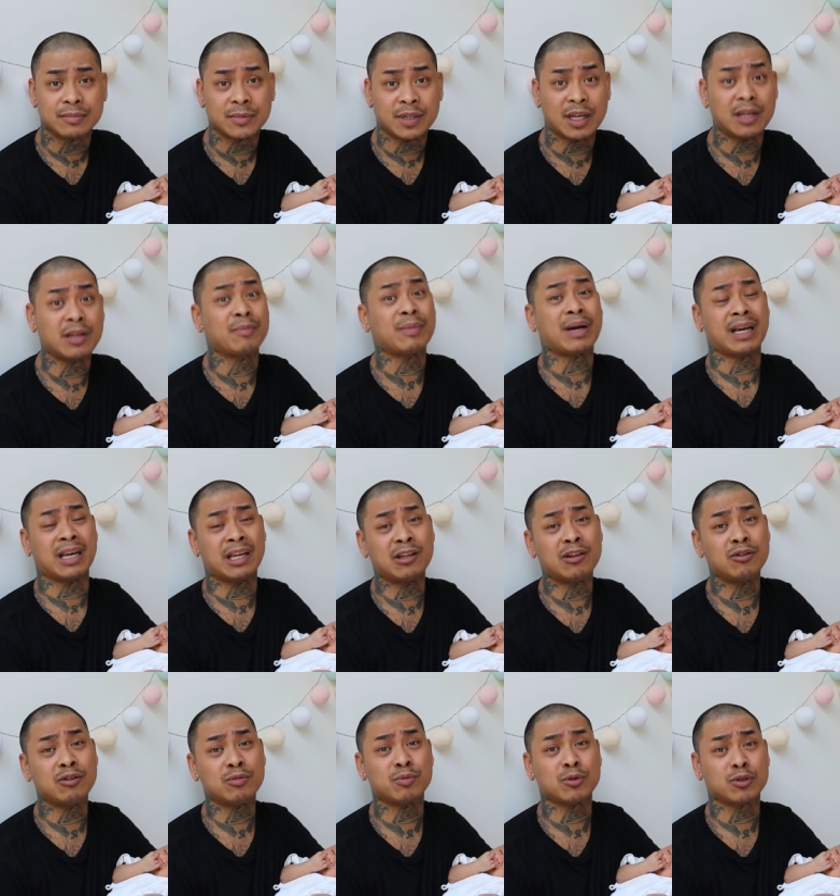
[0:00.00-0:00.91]
O sea,
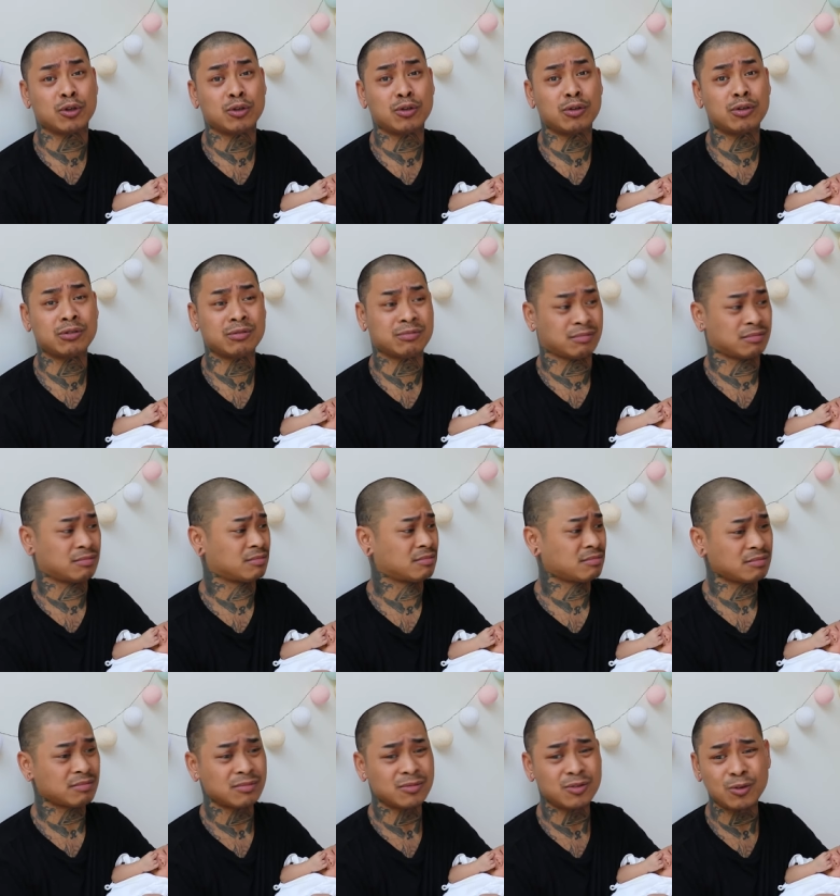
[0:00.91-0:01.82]
imaginaos vosotros
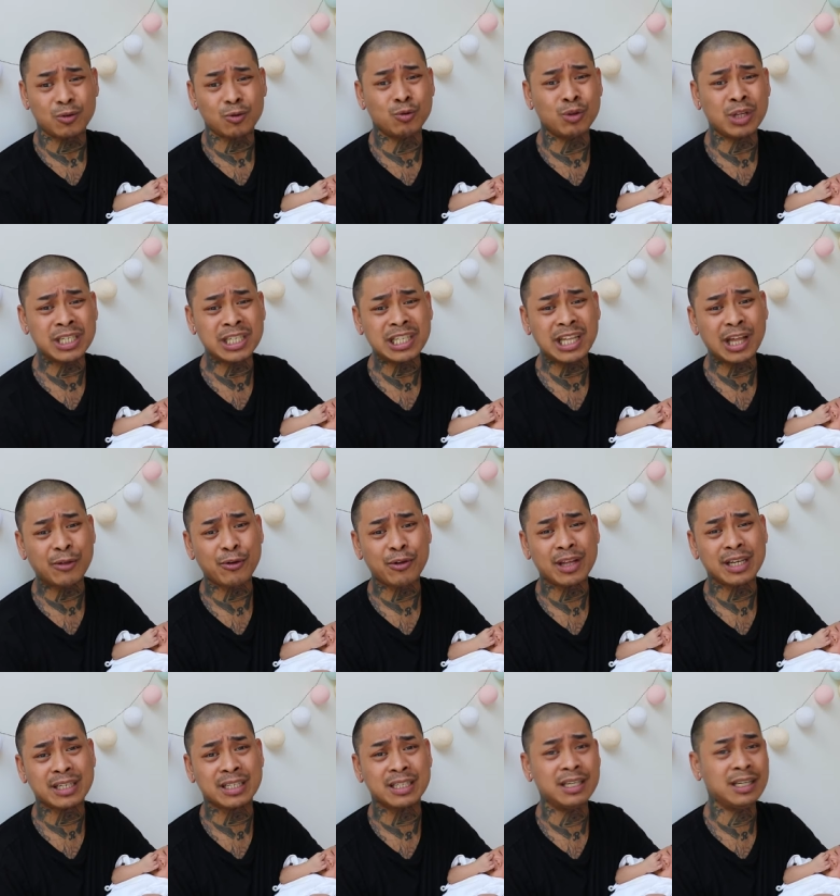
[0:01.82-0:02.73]
una
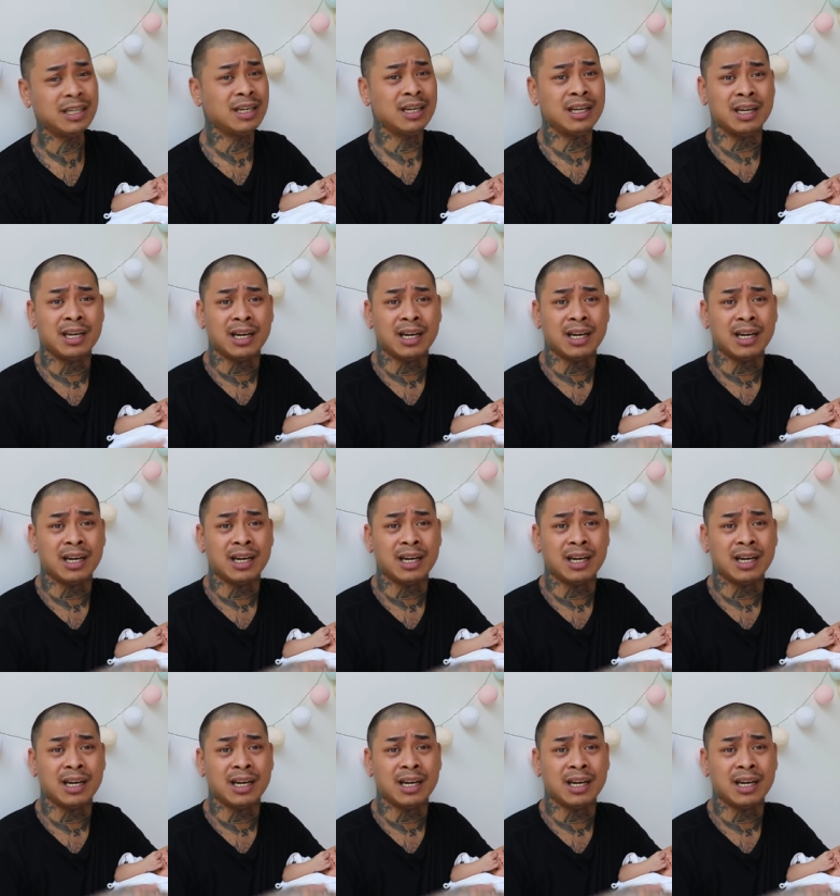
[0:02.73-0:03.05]
situación así,